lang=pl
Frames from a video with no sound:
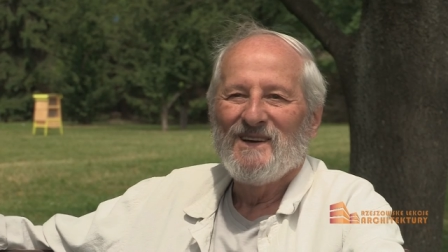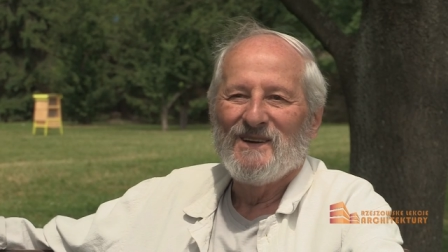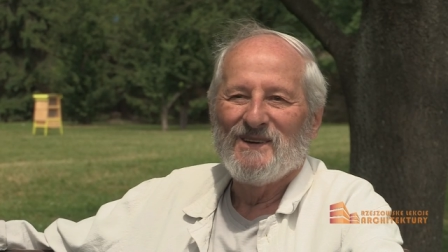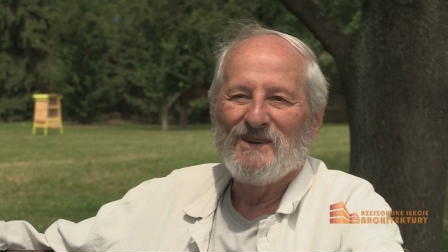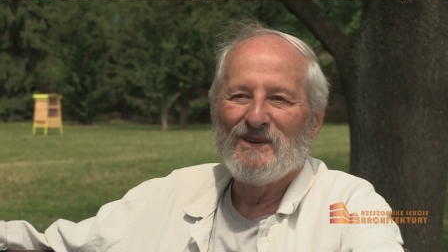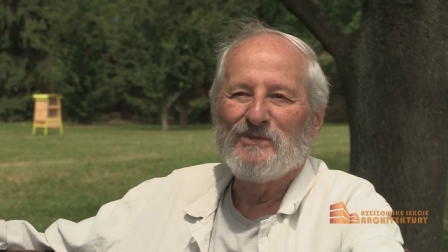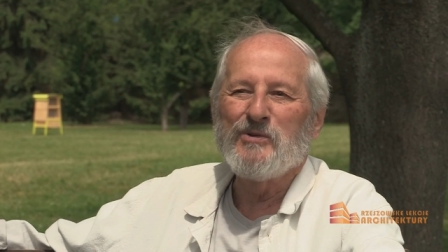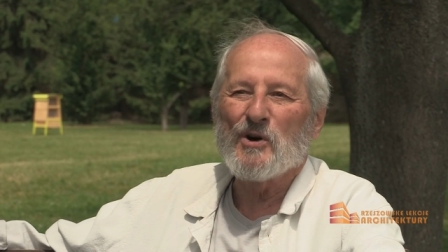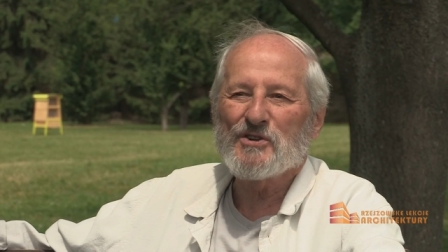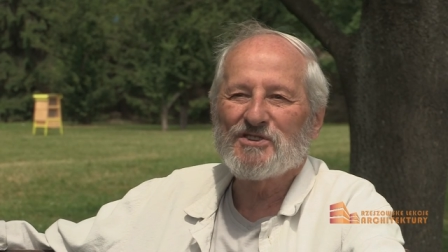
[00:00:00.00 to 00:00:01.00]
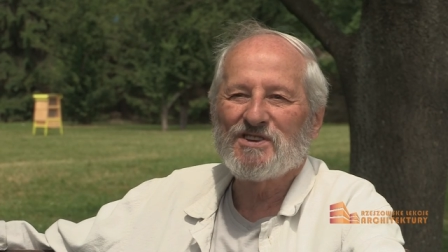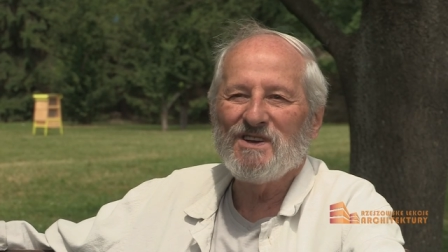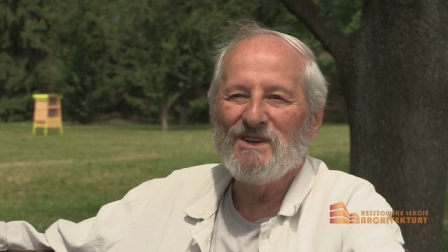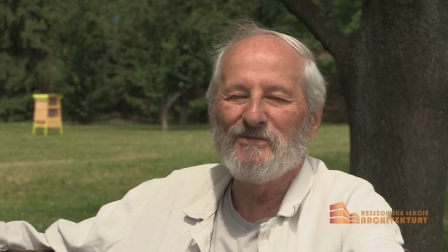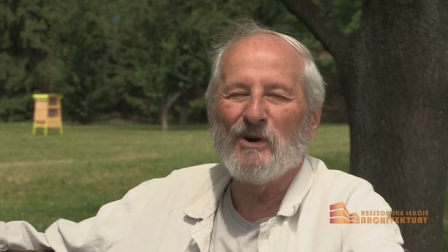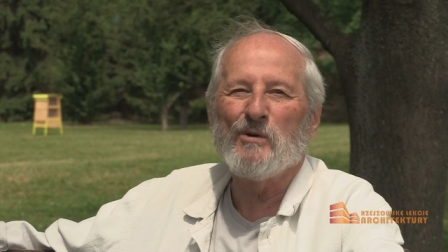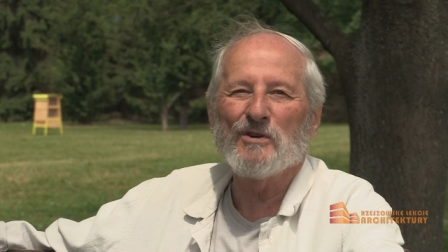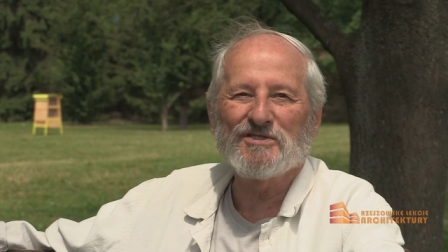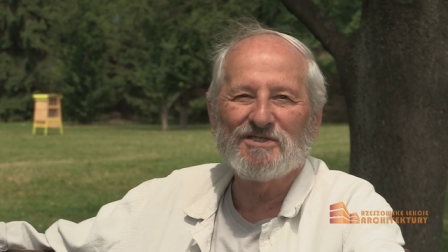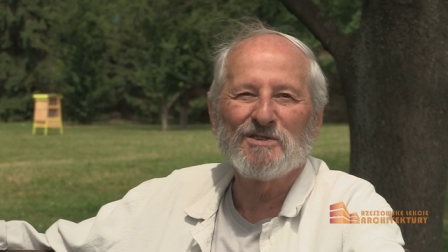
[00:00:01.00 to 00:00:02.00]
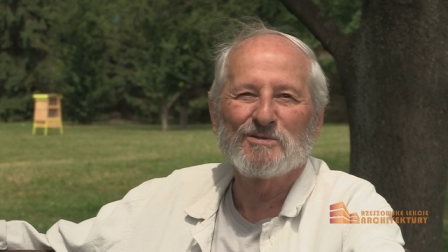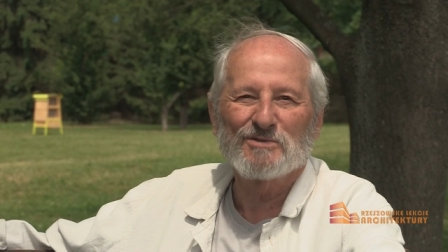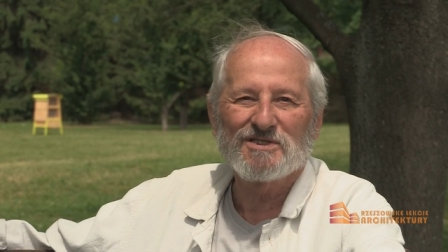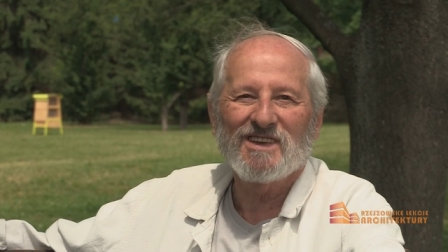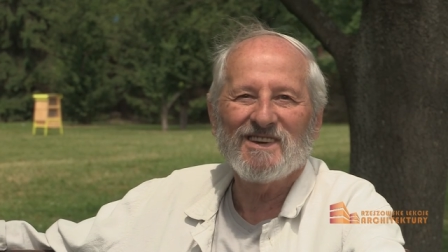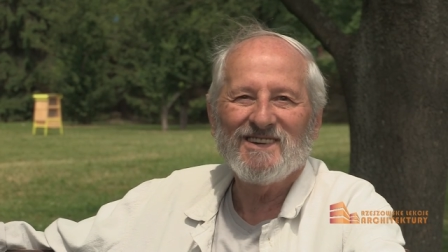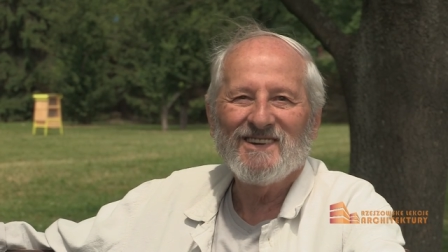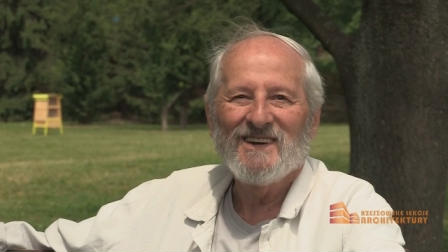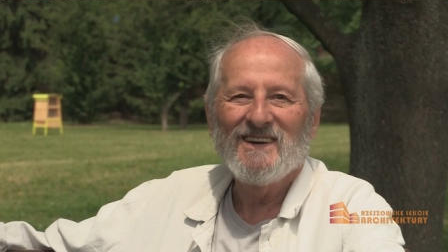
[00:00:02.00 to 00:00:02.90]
e, Włości, Wołosti Ruskiej,